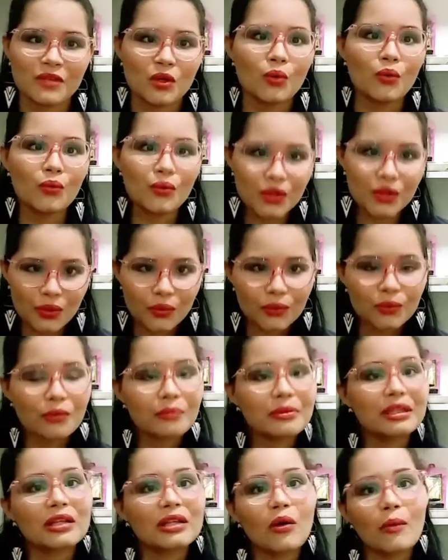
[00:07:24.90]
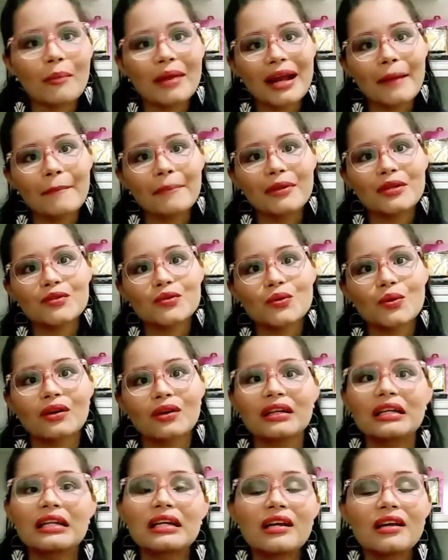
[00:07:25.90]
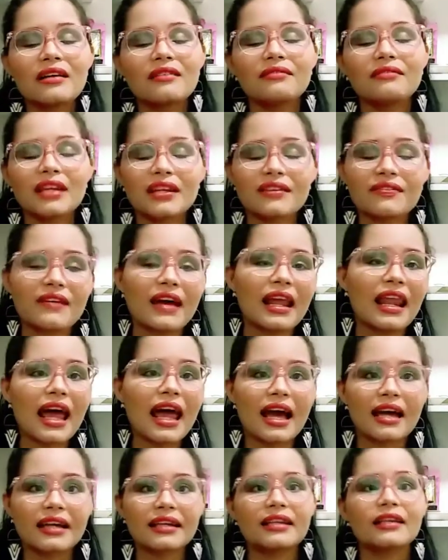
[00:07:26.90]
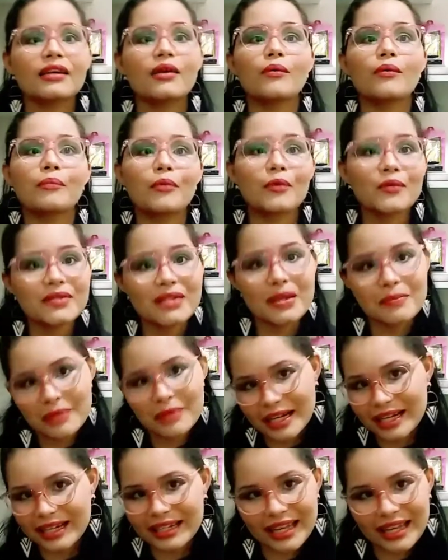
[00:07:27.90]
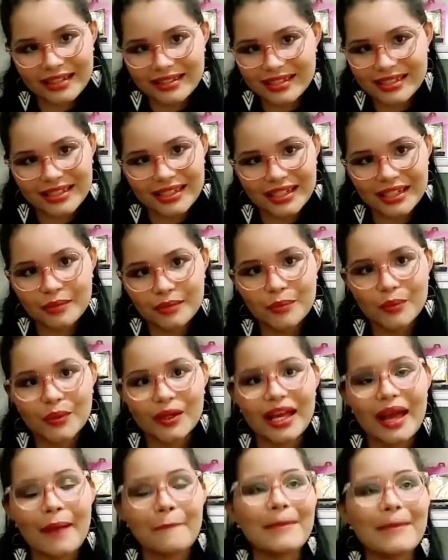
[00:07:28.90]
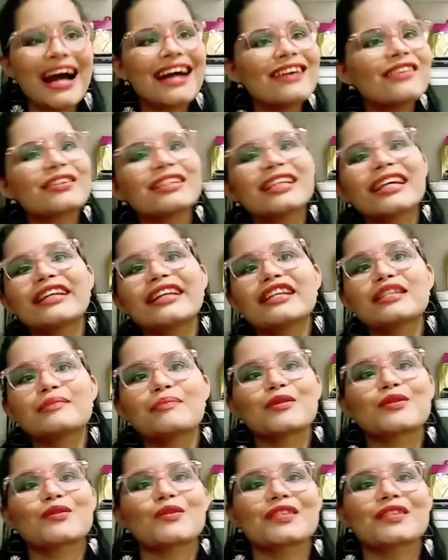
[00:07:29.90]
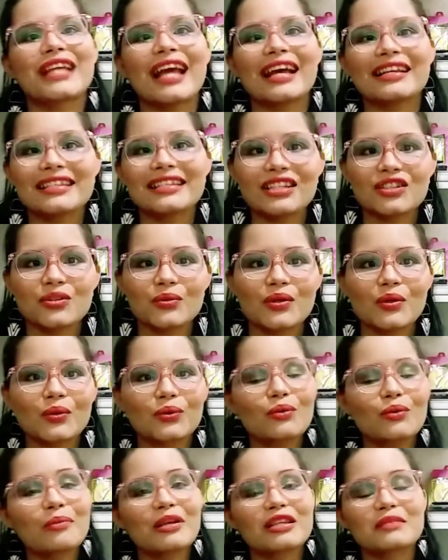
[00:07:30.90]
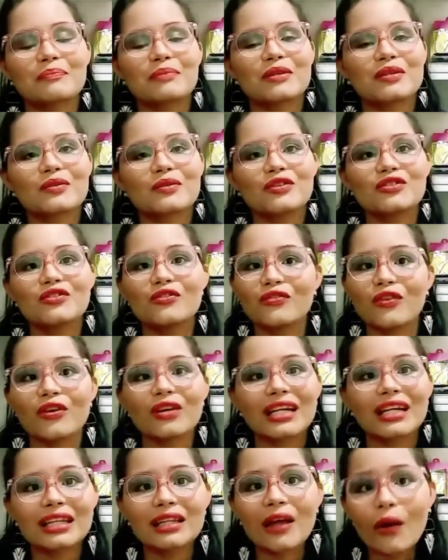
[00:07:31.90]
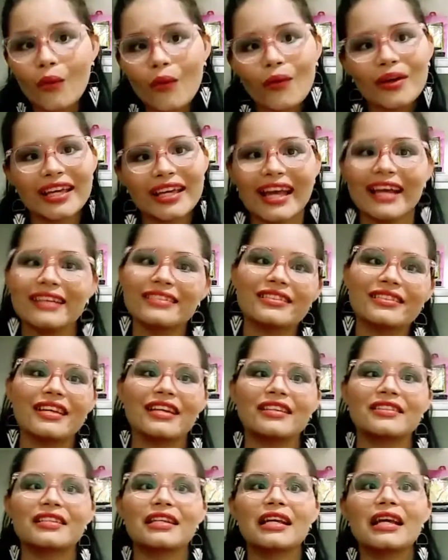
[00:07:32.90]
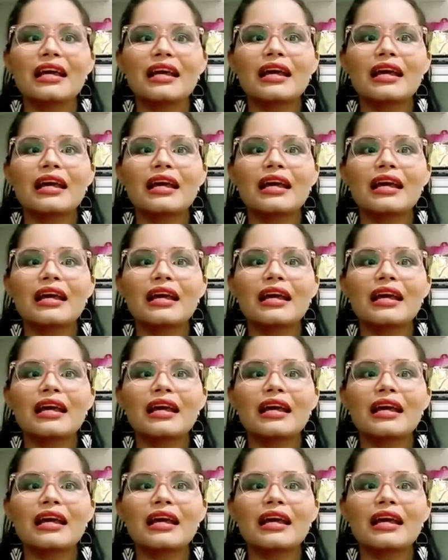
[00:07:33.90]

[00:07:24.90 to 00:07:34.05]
com o YouTube. Então, como é que a pessoa vem falar que eu postei para ganhar dinheiro? Porque a maioria das pessoas que assiste o YouTube, as pessoas de fora que não conhecem, gente,